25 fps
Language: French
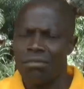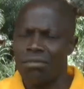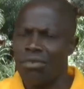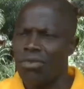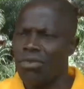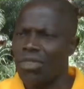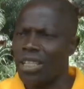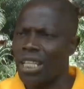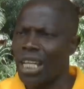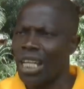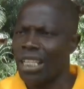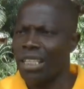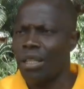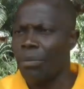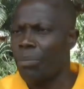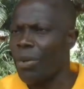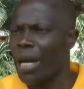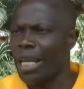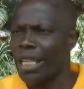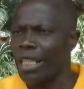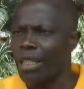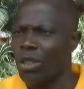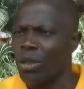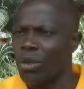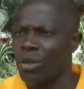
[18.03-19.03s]
Le frère aîné
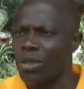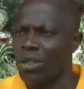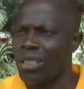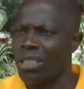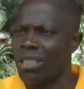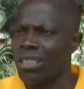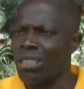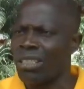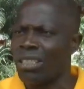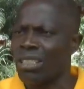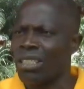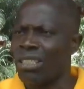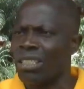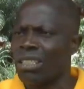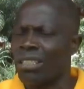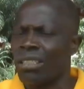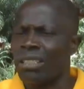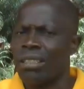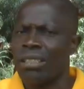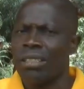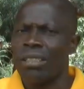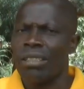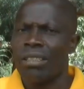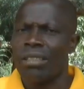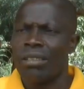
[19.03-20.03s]
de la mariée
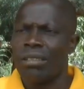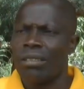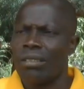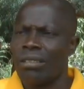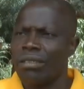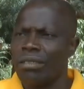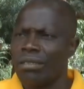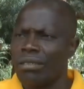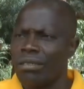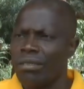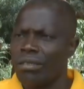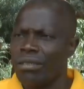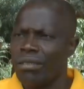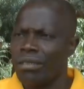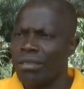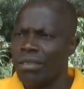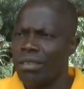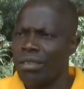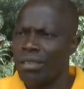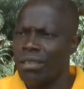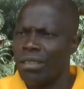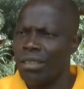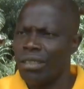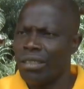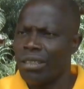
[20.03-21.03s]
fait partie des
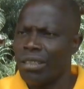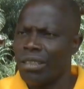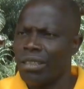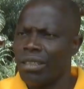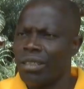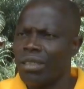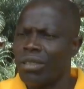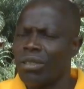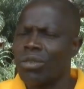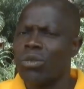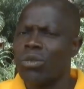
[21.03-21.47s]
invités au repas.